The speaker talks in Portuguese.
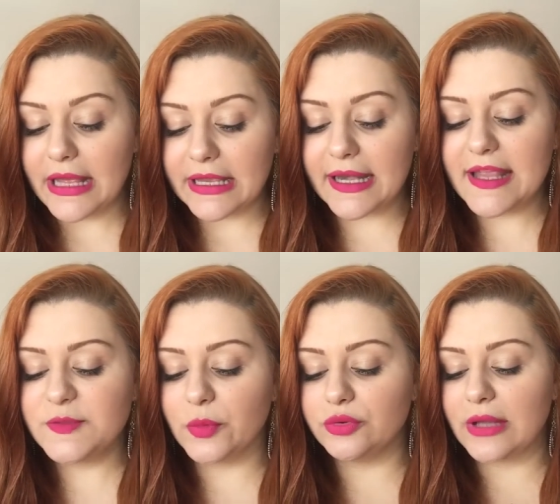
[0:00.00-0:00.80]

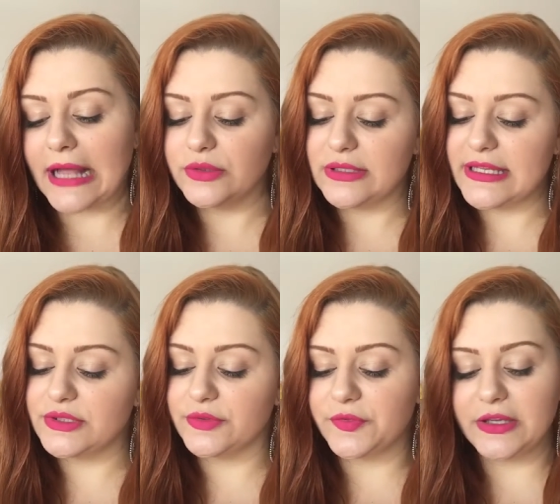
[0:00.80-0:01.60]
Crespo, ondulado,
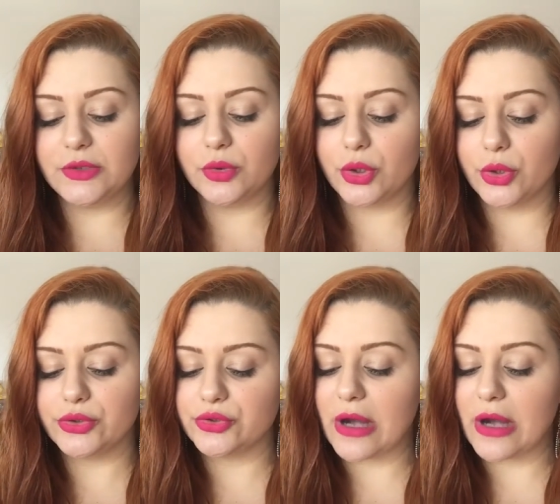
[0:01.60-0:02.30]
liso, fino, grosso,